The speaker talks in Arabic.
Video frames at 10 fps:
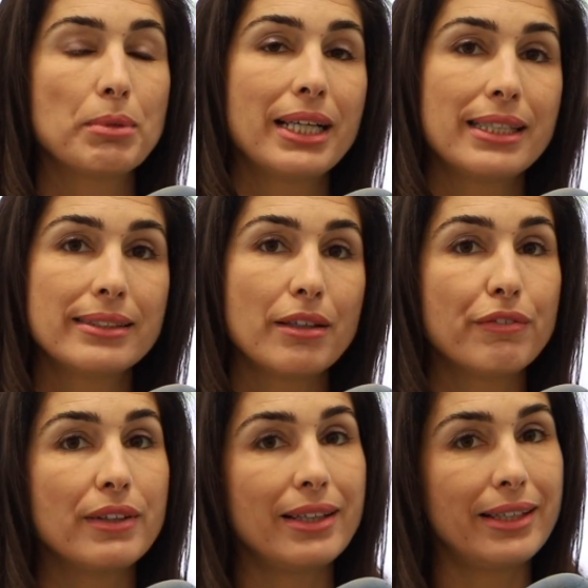متخصصة
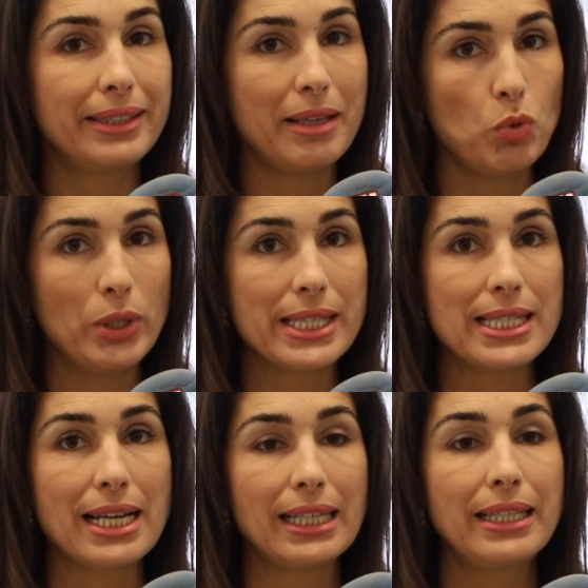في التمويل
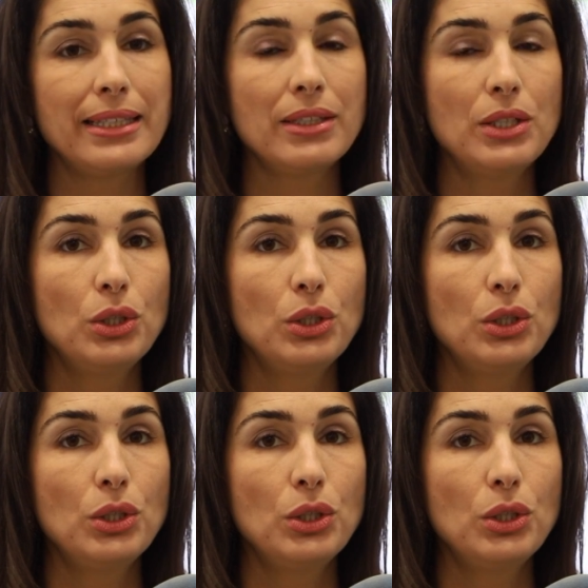الصغير